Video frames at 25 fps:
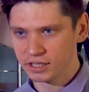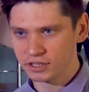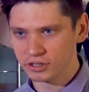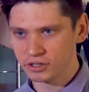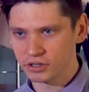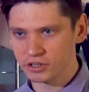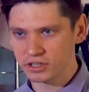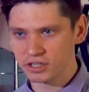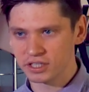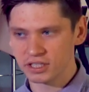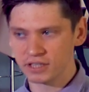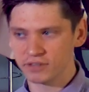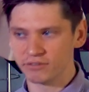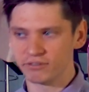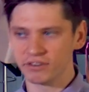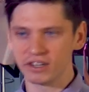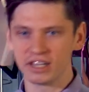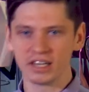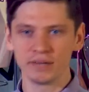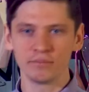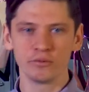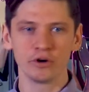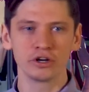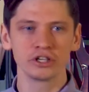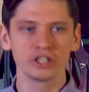То есть вы
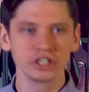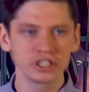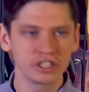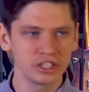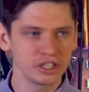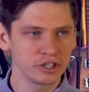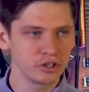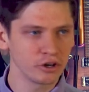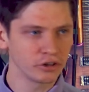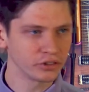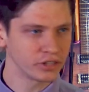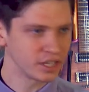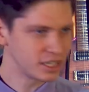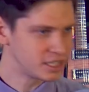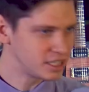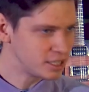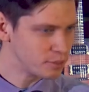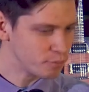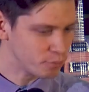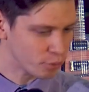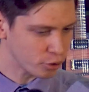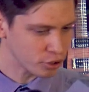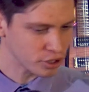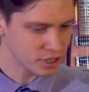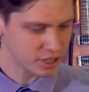не можете ее
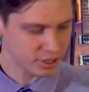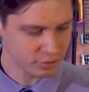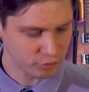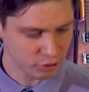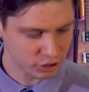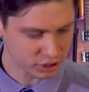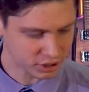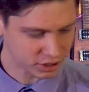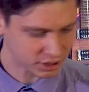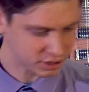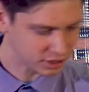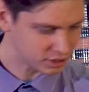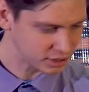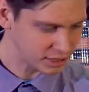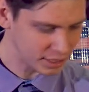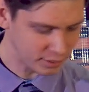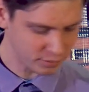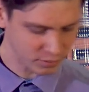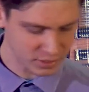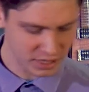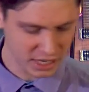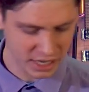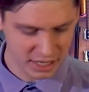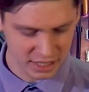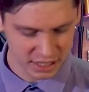найти просто вот э,
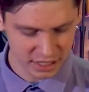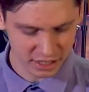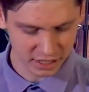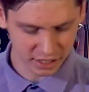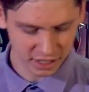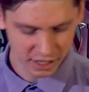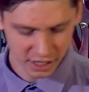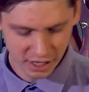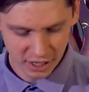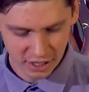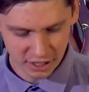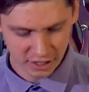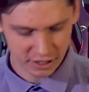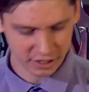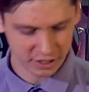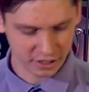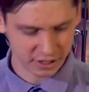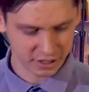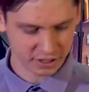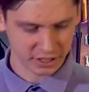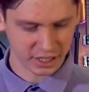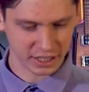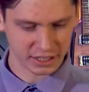там, знаете, э,